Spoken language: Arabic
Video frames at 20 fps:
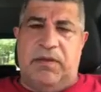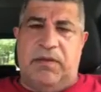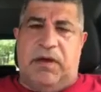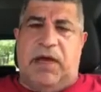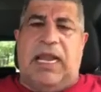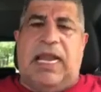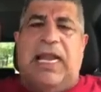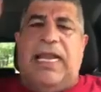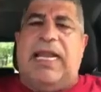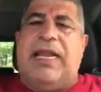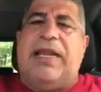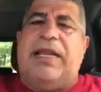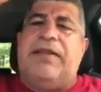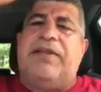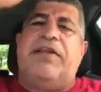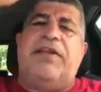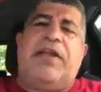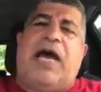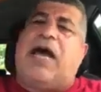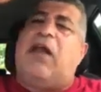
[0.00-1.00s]
والله
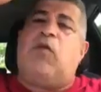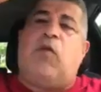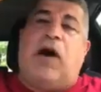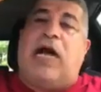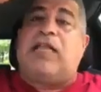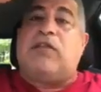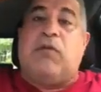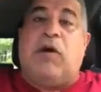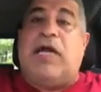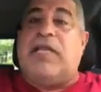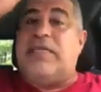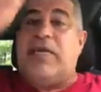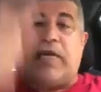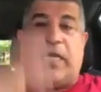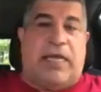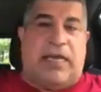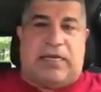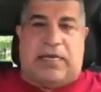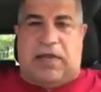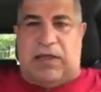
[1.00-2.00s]
لان على الوالد
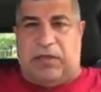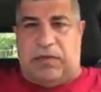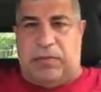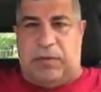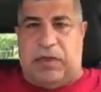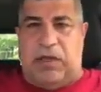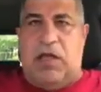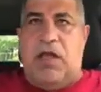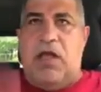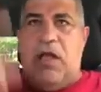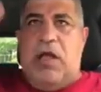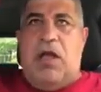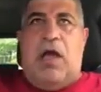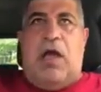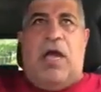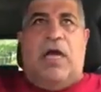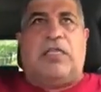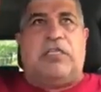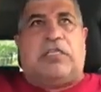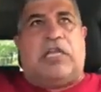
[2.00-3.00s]
والديك الكاظمي
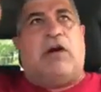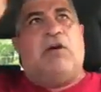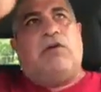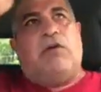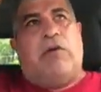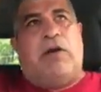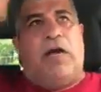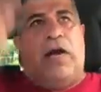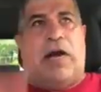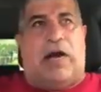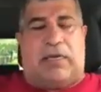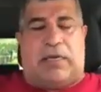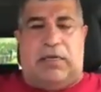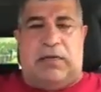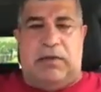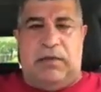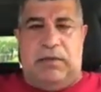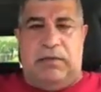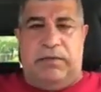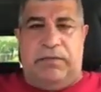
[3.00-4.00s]
انت واللي وياك
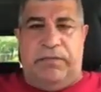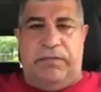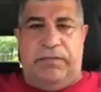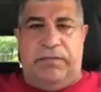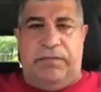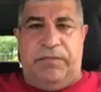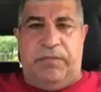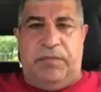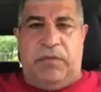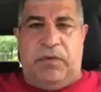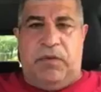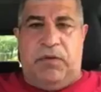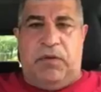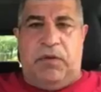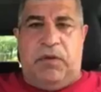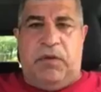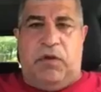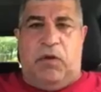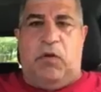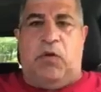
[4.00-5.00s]

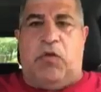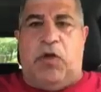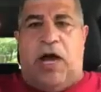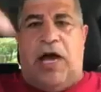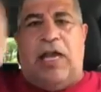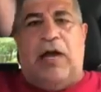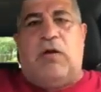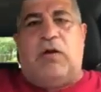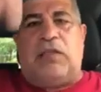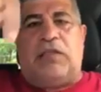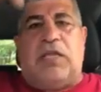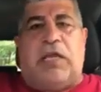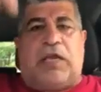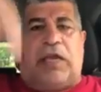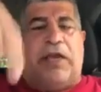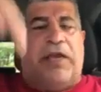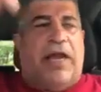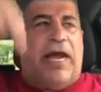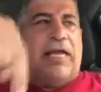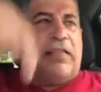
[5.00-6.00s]
وذولا ولد
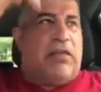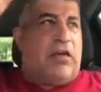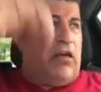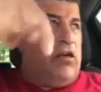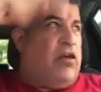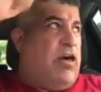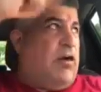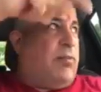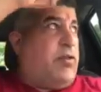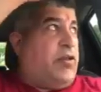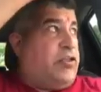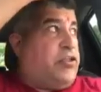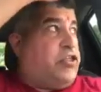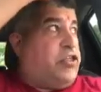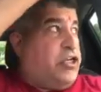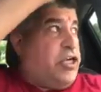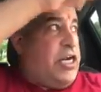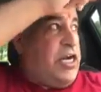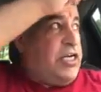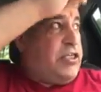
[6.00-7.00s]
القنادر اليوم
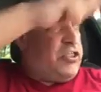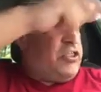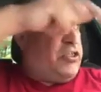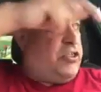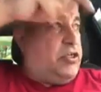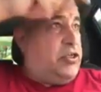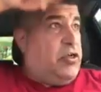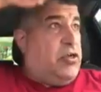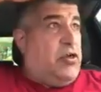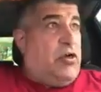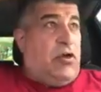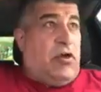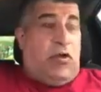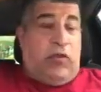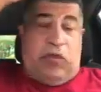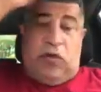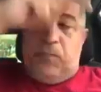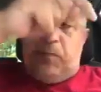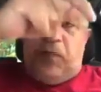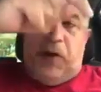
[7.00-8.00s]
جيش
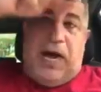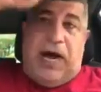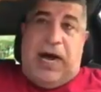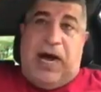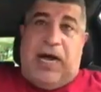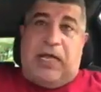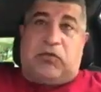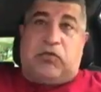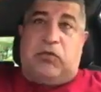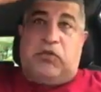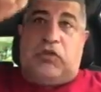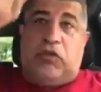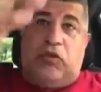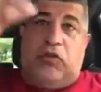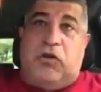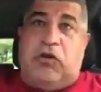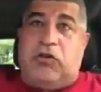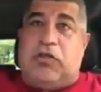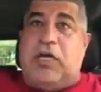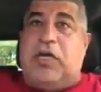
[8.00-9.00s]
ضباط
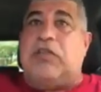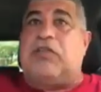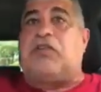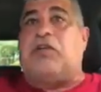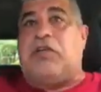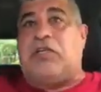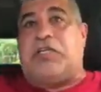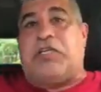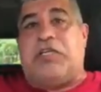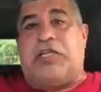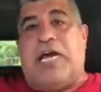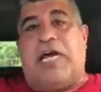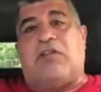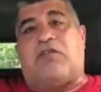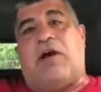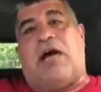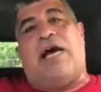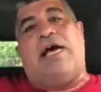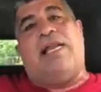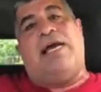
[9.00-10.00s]
وجنود انتم
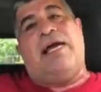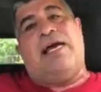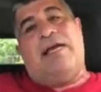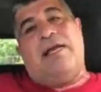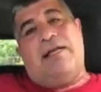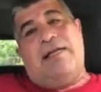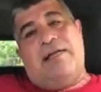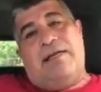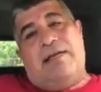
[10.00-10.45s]
اعتديتوا على